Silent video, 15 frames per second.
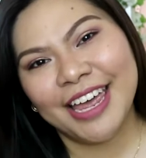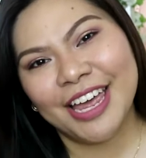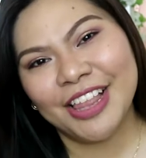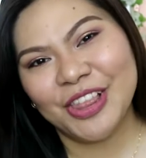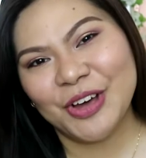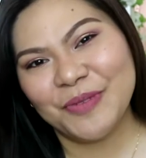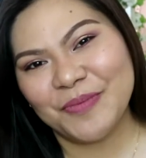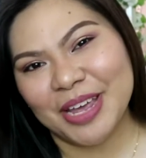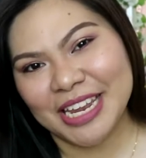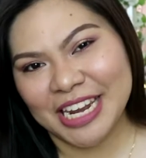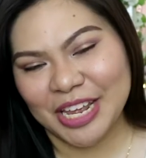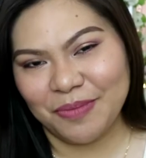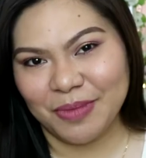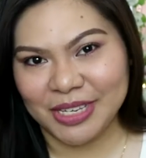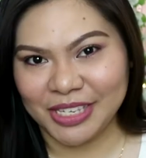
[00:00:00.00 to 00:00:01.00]
hello, my
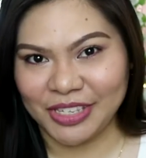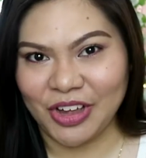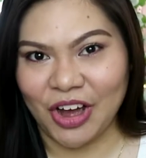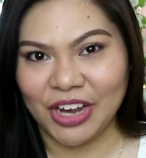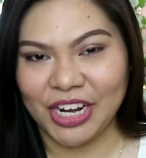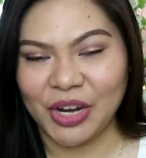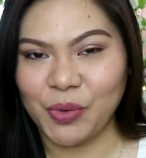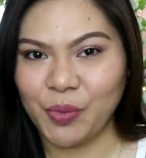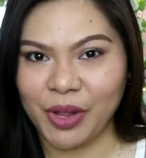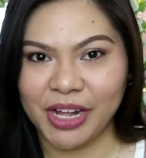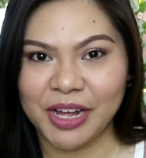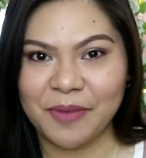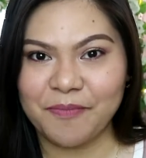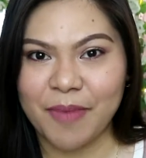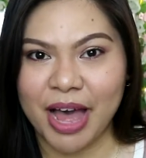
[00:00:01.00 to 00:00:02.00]
name is Dawn and
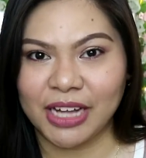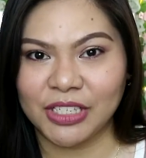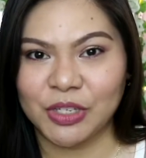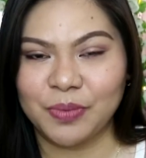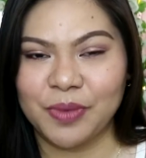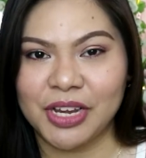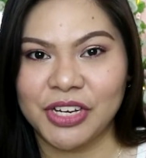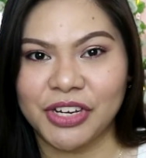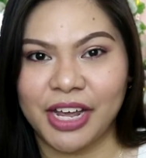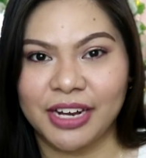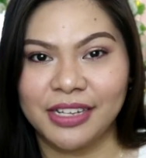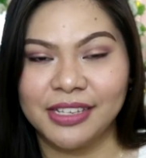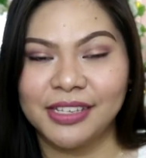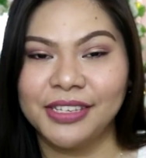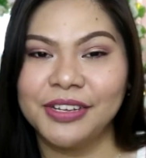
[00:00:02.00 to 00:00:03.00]
welcome back to my
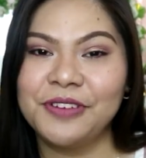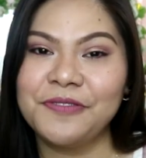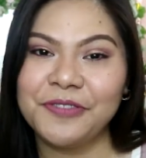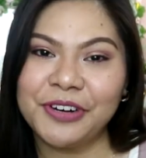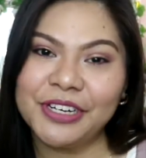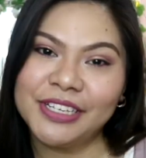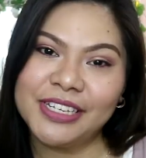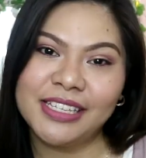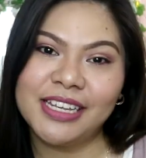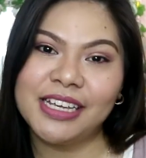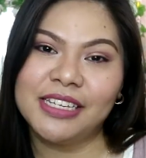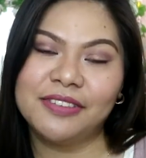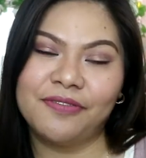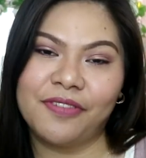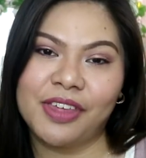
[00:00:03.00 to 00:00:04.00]
channel. So for
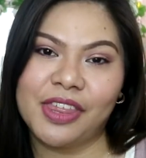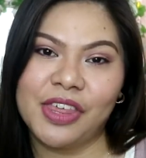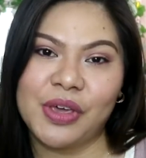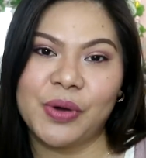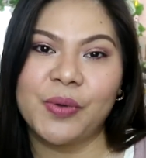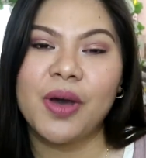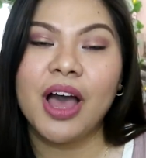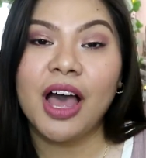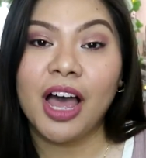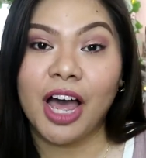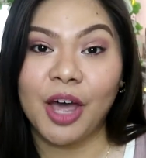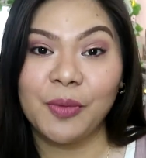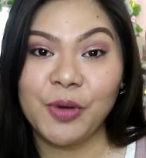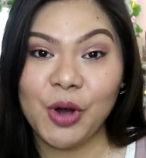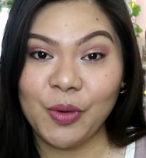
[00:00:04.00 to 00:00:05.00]
today's video,
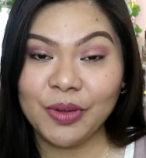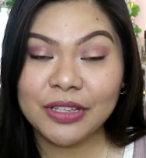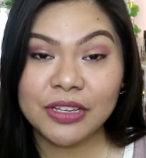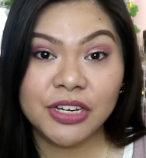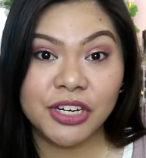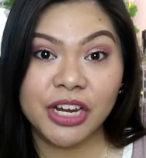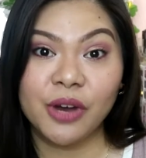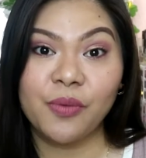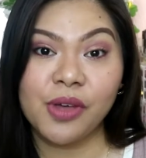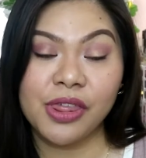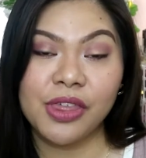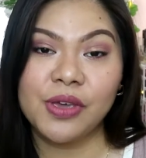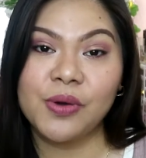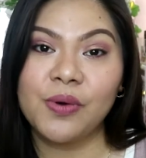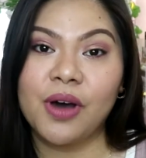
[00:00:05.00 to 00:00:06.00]
I'm going to share with
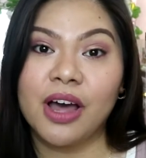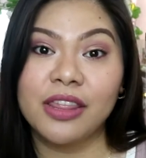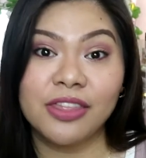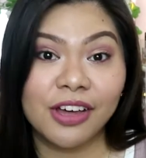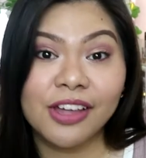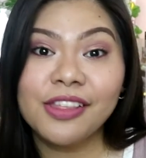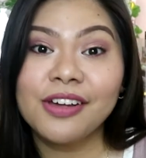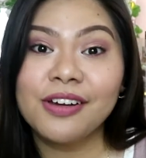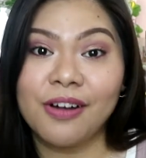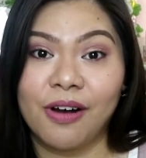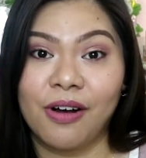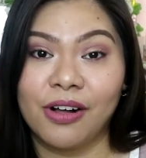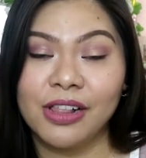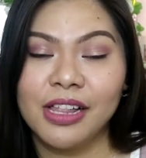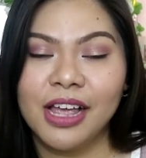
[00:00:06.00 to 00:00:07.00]
you another
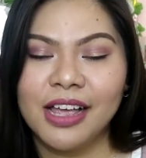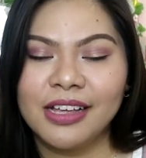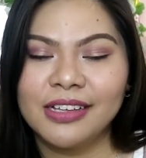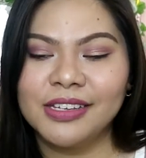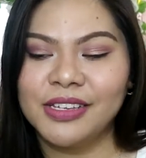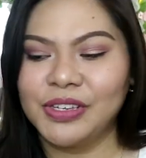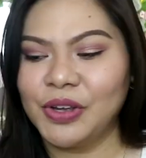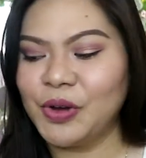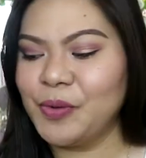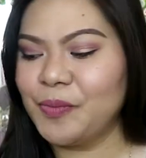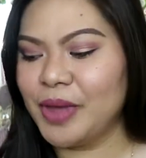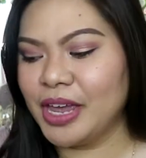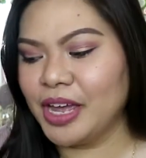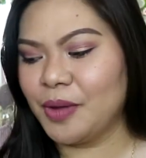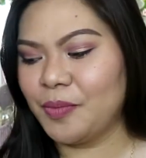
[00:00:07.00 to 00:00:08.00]
haul. So
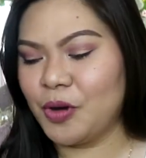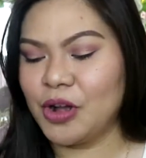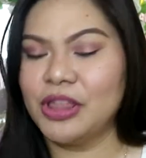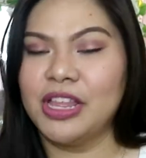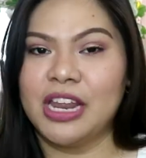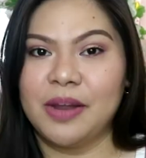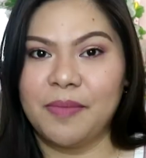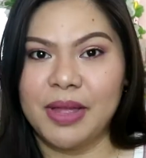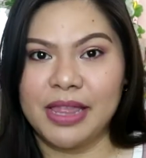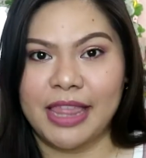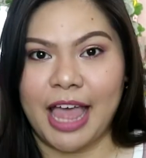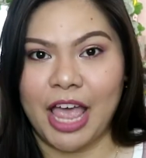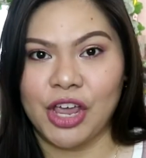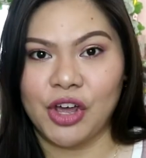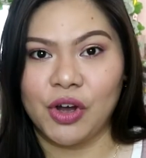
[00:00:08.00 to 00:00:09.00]
makeup haul na naman
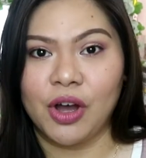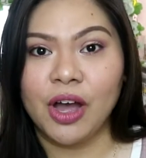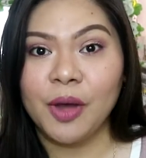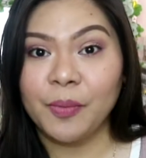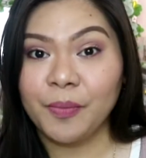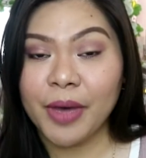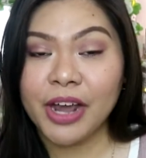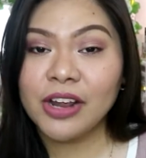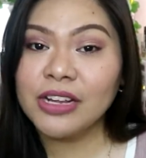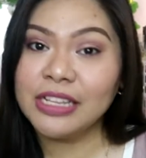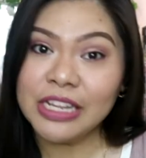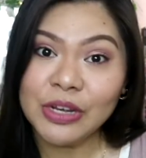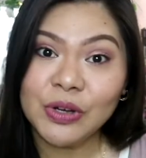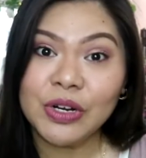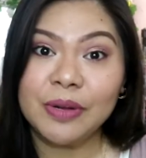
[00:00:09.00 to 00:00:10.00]
tayo. Pero
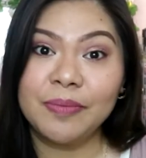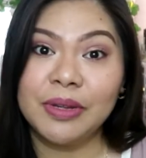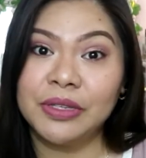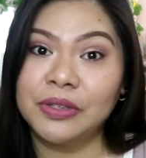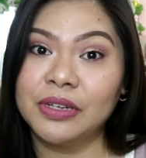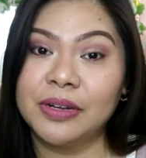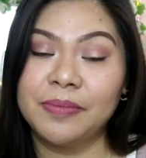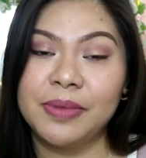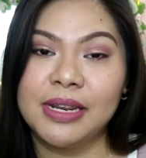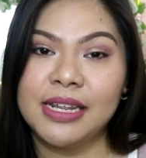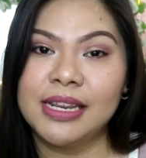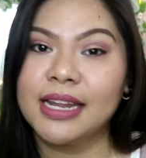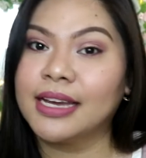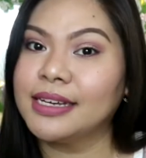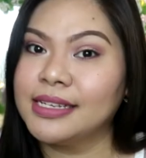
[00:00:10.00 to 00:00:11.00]
hindi ko naman to
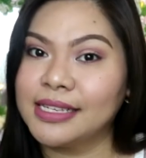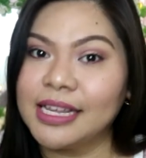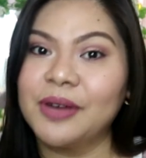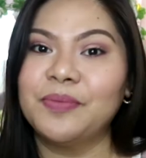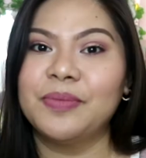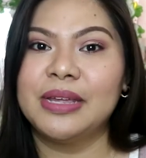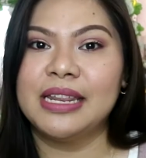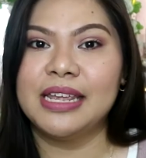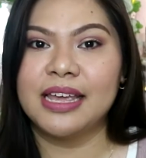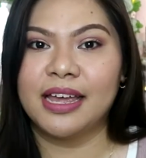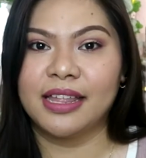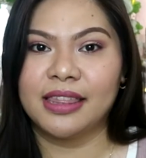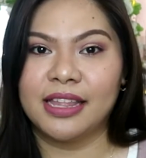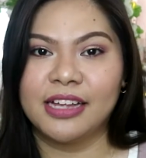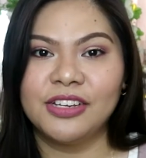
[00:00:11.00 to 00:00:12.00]
nabili ng isang
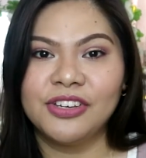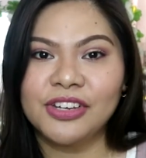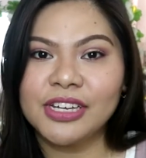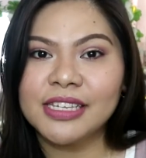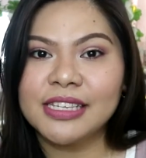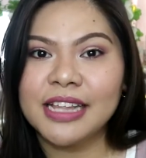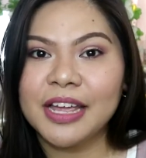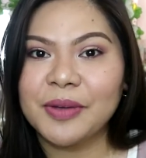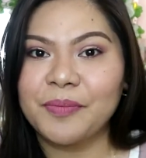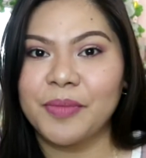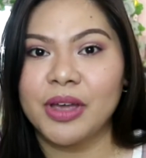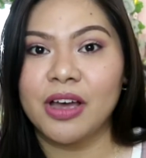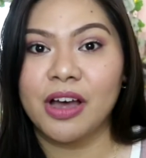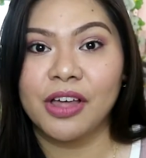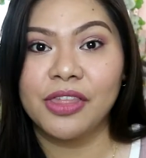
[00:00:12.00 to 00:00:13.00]
bilihan lang just like
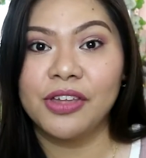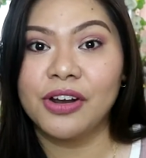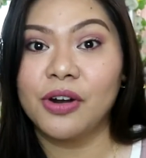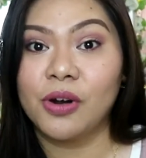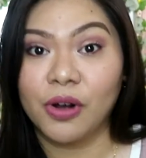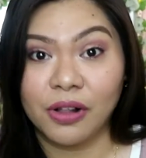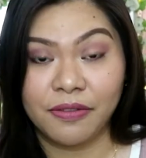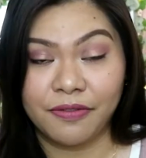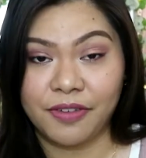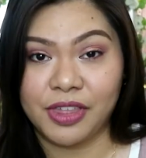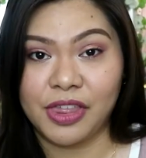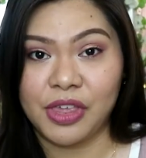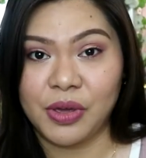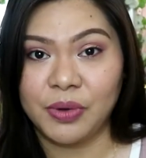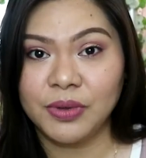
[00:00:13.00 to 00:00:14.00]
my other haul
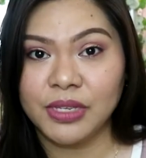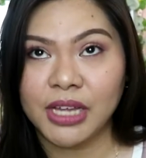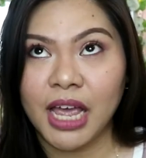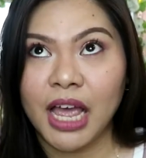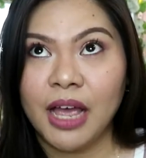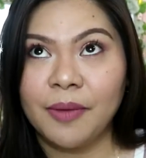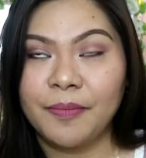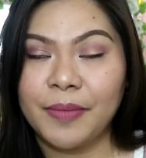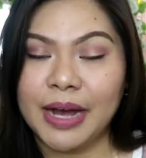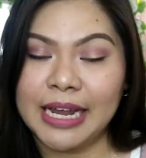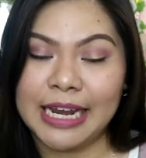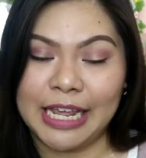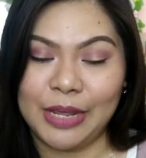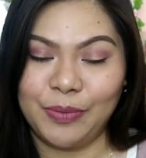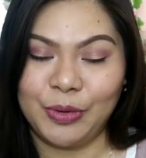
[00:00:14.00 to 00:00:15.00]
videos.
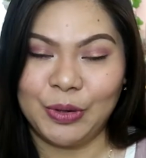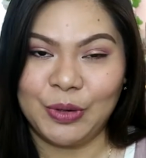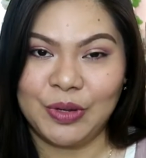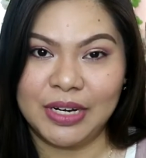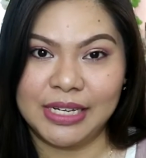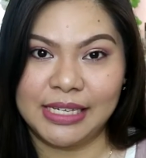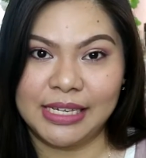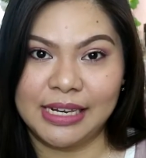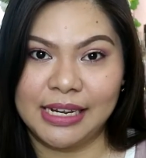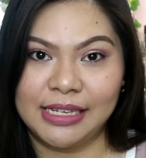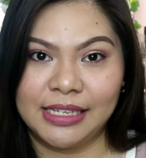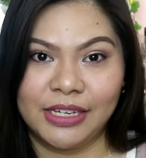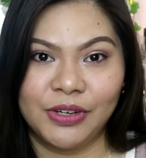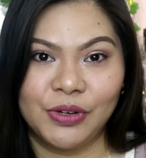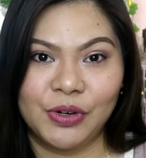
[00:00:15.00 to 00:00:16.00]
Mga naipon ko na sila
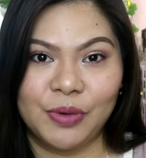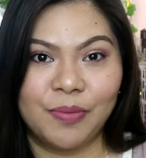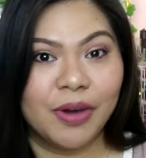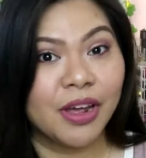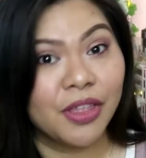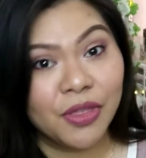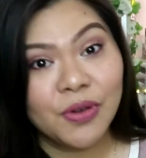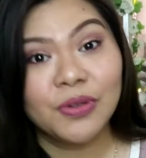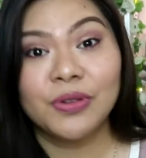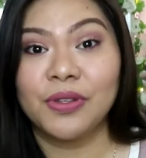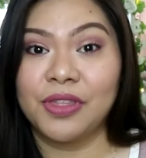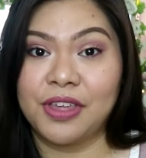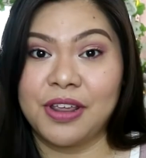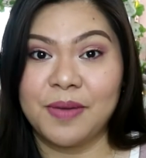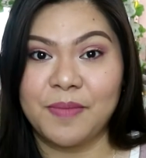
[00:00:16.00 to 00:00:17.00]
siguro mga 2 to
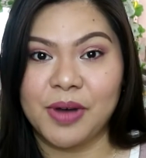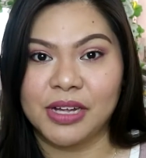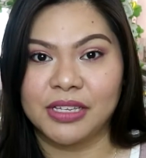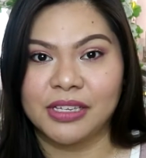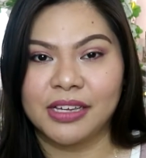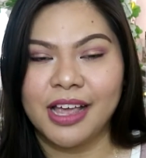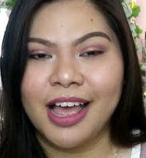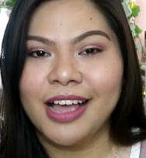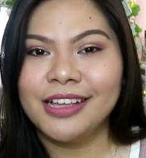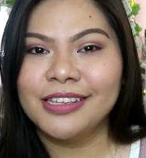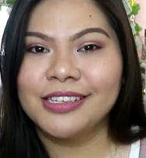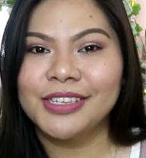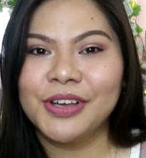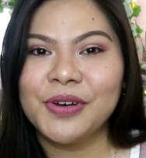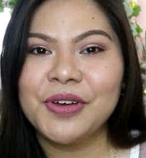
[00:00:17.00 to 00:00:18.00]
3 months.
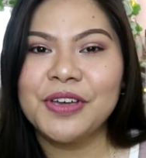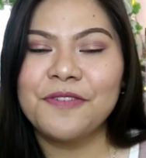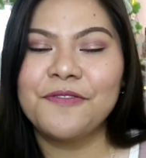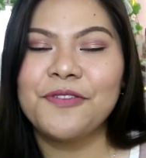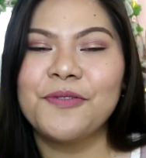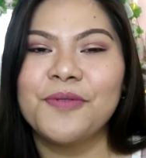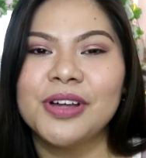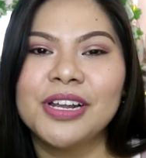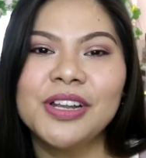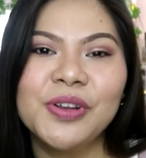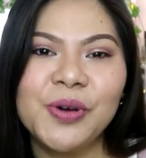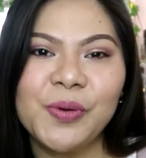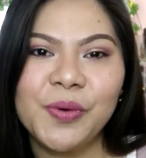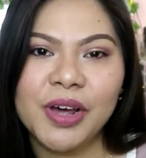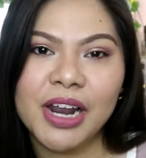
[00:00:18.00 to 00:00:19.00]
So if you wanna
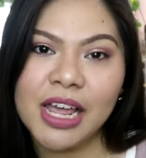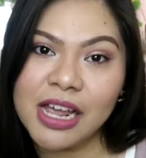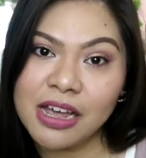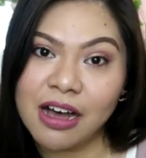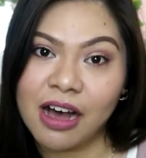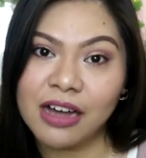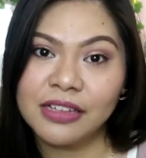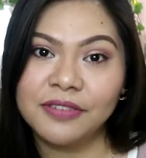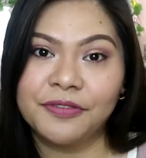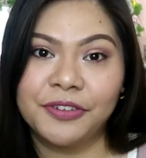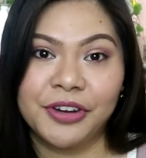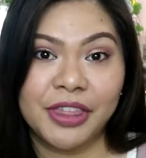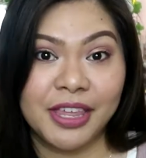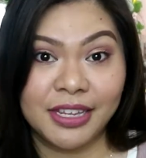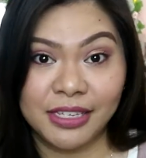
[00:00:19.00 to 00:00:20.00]
know what I got
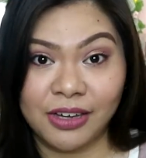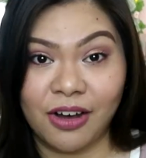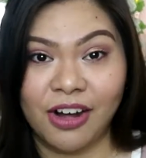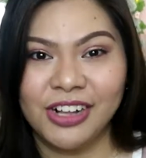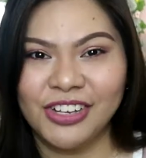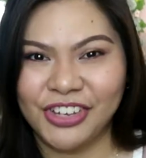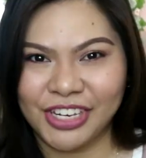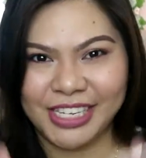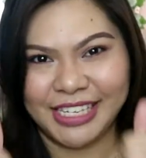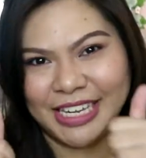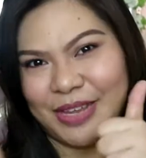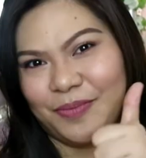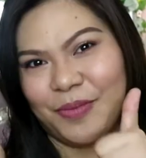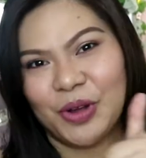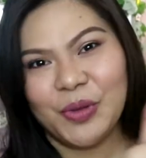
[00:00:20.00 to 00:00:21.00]
for this haul, just
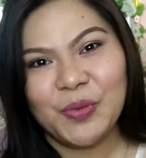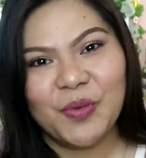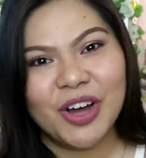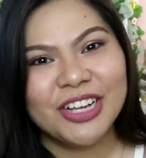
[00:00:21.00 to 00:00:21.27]
keep on